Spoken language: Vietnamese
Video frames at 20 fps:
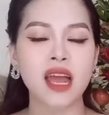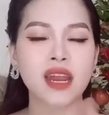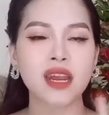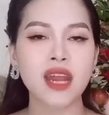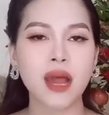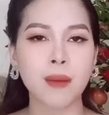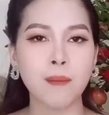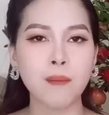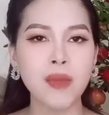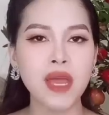
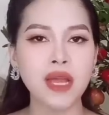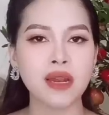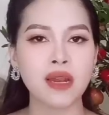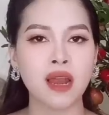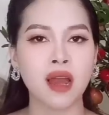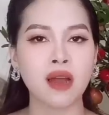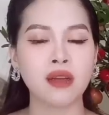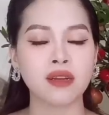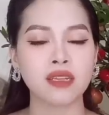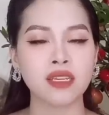đặc biệt
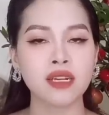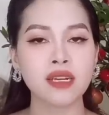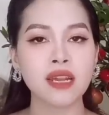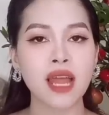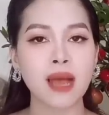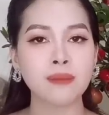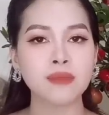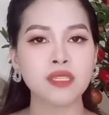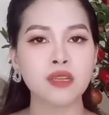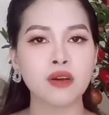là ở những
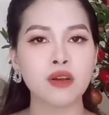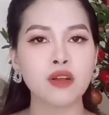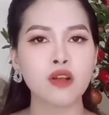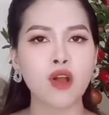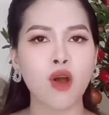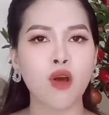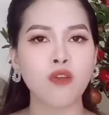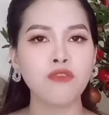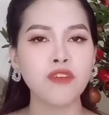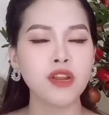nam giới
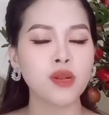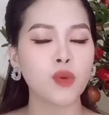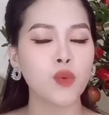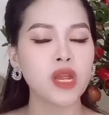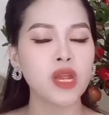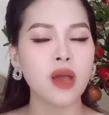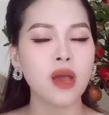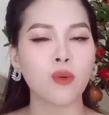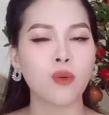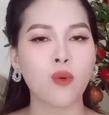có phần
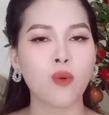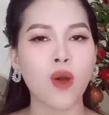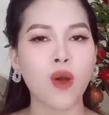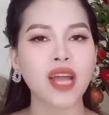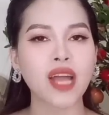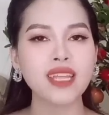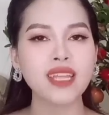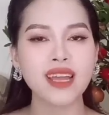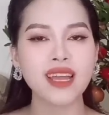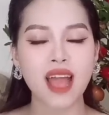quy đầu
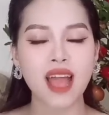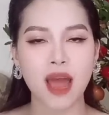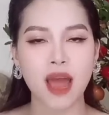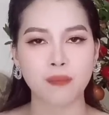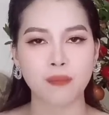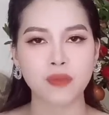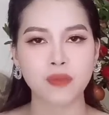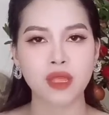quá nhạy cảm